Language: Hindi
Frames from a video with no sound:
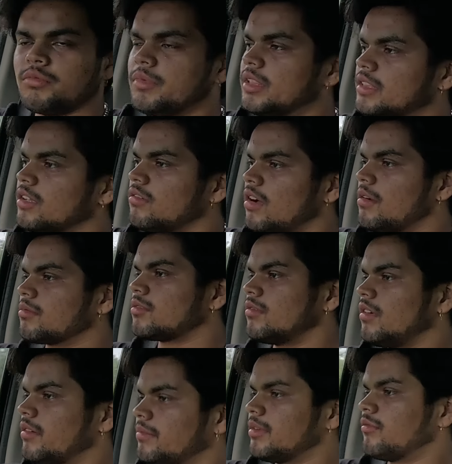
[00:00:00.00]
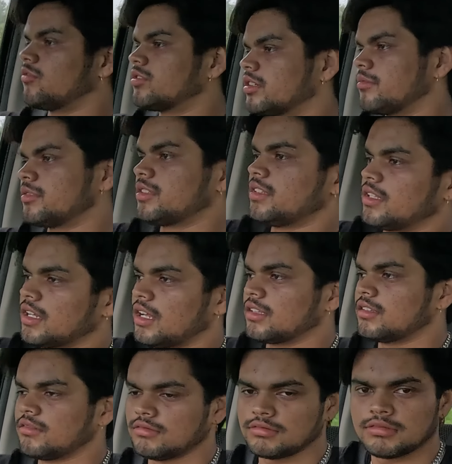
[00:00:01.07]
मिलता हूँ आपको वहाँ पे वॉशिंग मशीन दिखाता
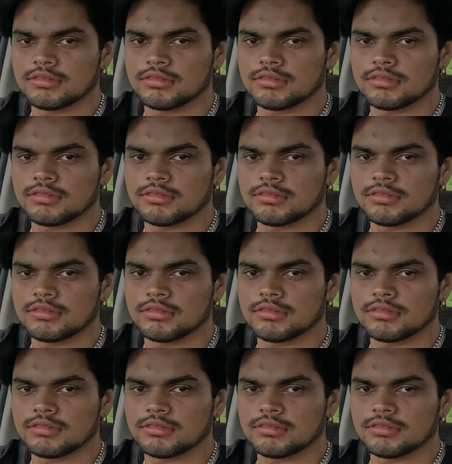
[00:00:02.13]
हूँ